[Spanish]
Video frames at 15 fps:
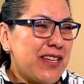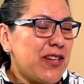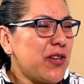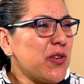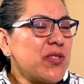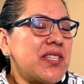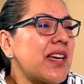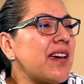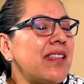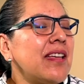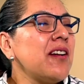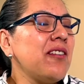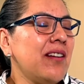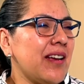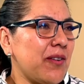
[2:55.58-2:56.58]
No se
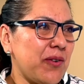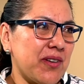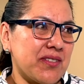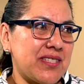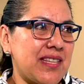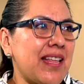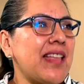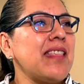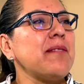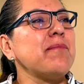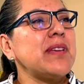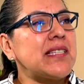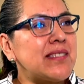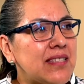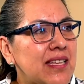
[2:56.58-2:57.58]
queden con la curiosidad,
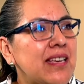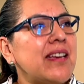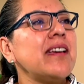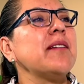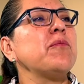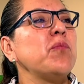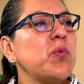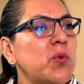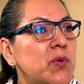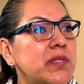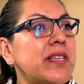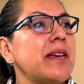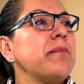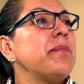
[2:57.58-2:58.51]
investiguen, busquen,